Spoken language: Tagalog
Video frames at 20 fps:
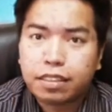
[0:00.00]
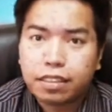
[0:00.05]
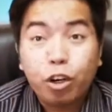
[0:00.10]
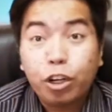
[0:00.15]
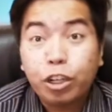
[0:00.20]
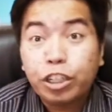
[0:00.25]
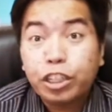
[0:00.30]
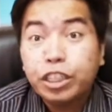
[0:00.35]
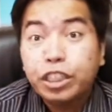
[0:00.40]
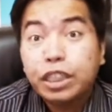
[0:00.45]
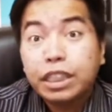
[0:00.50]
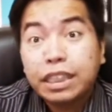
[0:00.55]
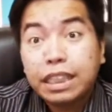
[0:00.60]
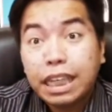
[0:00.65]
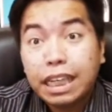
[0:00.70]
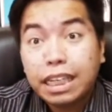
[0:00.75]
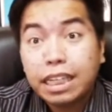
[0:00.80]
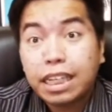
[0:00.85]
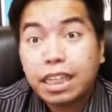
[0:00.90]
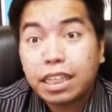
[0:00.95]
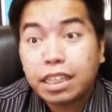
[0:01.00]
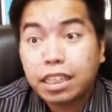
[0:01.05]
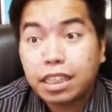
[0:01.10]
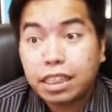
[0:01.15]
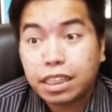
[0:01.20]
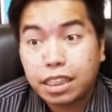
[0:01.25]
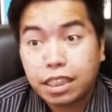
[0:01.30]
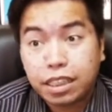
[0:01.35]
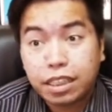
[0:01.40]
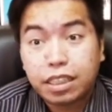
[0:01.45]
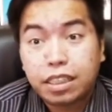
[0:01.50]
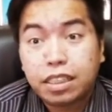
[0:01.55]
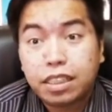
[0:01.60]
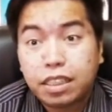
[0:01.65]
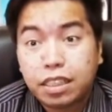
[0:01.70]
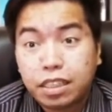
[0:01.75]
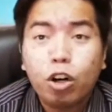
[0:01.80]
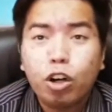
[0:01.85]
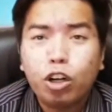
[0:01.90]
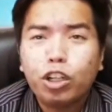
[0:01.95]
or sceneries
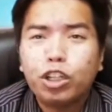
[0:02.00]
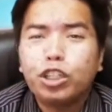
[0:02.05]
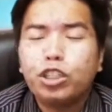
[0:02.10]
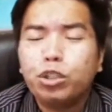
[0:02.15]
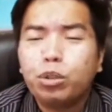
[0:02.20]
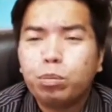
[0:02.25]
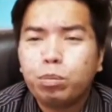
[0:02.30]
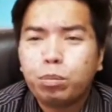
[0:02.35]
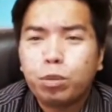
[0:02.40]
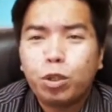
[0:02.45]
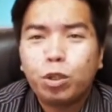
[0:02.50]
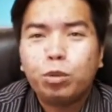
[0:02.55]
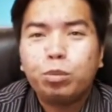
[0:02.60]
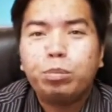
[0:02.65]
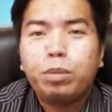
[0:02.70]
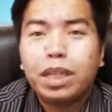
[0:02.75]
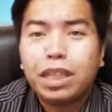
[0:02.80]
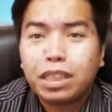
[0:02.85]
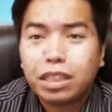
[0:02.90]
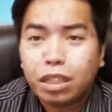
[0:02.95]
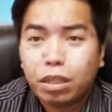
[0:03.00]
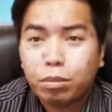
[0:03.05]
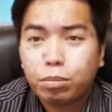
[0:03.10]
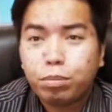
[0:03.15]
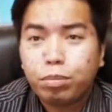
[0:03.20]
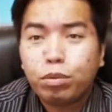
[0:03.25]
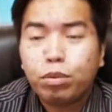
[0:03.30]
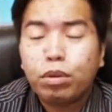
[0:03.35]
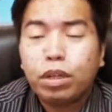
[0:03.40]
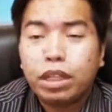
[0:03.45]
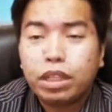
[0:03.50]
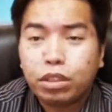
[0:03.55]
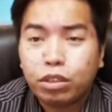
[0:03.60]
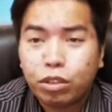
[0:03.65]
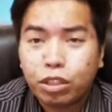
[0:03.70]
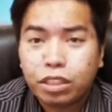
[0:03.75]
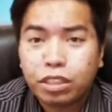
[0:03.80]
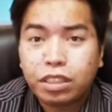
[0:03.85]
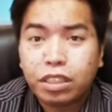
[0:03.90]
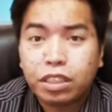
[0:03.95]
or yung moment ng buhay
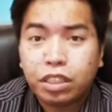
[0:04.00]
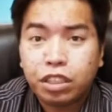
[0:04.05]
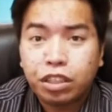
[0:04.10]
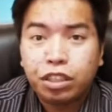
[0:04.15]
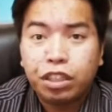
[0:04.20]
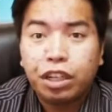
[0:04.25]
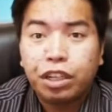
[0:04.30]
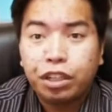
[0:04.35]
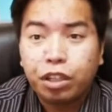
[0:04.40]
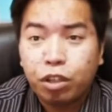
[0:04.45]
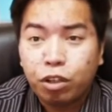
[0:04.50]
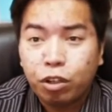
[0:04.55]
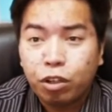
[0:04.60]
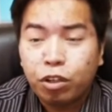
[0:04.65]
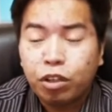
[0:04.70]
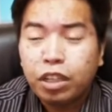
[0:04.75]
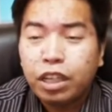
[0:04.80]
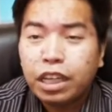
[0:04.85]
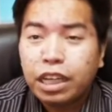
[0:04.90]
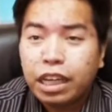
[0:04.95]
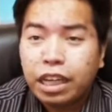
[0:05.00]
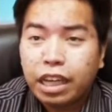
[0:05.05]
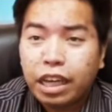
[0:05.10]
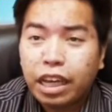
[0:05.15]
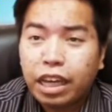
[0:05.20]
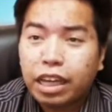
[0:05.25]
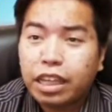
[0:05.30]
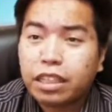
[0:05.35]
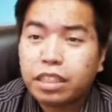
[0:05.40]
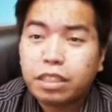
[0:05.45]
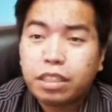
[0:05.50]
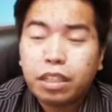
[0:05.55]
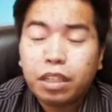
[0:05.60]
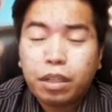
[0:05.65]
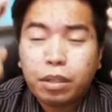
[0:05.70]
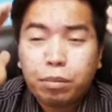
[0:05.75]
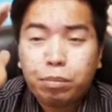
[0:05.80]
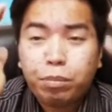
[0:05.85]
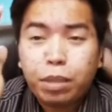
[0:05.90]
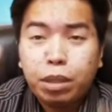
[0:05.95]
ko is nasi-share ko. And
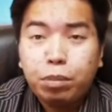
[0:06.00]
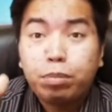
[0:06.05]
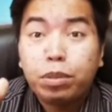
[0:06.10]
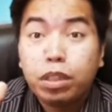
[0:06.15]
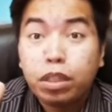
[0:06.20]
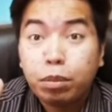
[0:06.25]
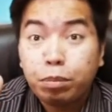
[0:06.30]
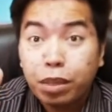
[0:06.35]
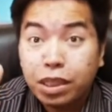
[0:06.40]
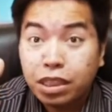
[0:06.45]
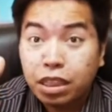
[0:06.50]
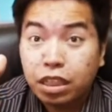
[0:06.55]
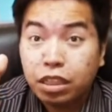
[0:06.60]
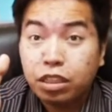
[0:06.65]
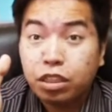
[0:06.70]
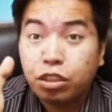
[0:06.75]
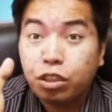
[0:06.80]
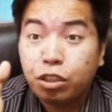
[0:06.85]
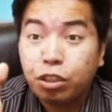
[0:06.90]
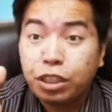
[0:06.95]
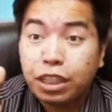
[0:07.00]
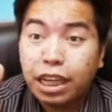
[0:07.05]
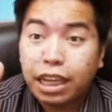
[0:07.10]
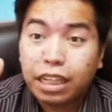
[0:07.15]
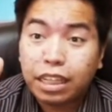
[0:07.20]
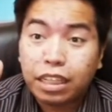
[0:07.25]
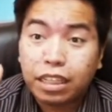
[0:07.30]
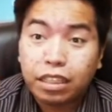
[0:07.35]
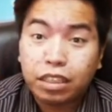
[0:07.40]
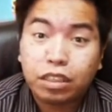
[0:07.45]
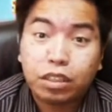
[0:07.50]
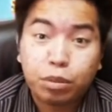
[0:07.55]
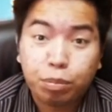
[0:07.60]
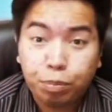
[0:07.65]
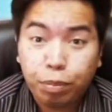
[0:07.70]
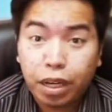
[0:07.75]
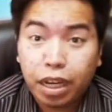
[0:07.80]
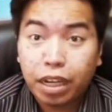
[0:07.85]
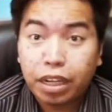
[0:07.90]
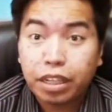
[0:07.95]
maybe iba sa inyo na
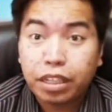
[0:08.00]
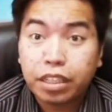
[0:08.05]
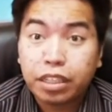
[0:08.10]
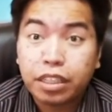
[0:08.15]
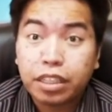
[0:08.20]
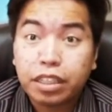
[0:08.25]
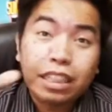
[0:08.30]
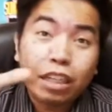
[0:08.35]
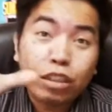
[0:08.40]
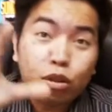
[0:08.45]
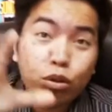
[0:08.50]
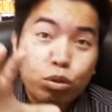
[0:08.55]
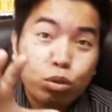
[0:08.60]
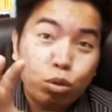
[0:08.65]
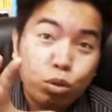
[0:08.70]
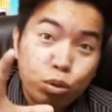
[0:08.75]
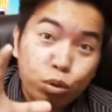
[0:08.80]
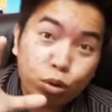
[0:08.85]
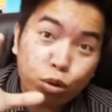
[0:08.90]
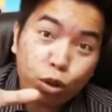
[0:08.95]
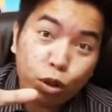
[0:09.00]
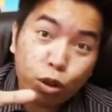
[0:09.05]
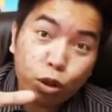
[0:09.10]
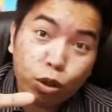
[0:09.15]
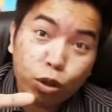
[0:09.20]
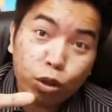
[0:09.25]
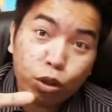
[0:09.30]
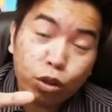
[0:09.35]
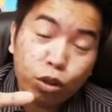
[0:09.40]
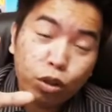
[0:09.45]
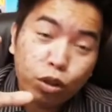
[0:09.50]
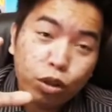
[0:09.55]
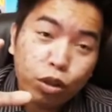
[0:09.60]
i-inspire, natututo,